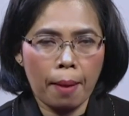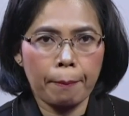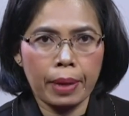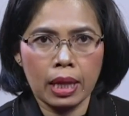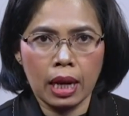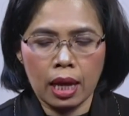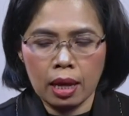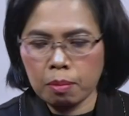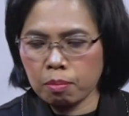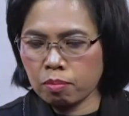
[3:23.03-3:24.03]
Dan
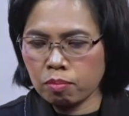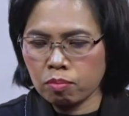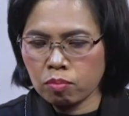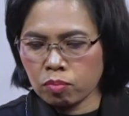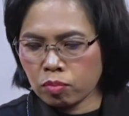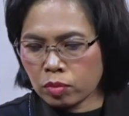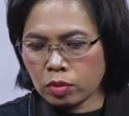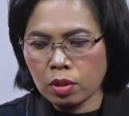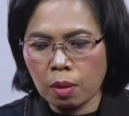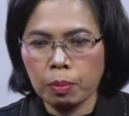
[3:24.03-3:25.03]
kesiapan menjadi hamba.
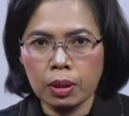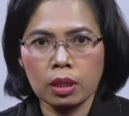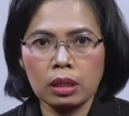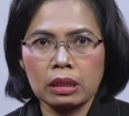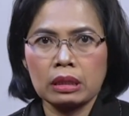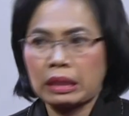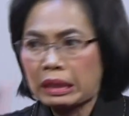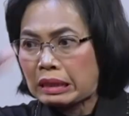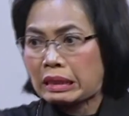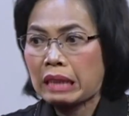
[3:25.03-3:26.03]

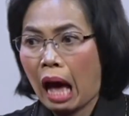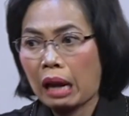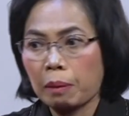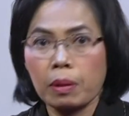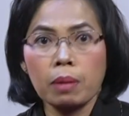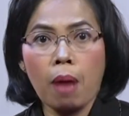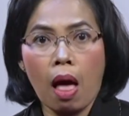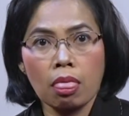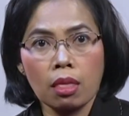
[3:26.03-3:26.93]
Puncaknya.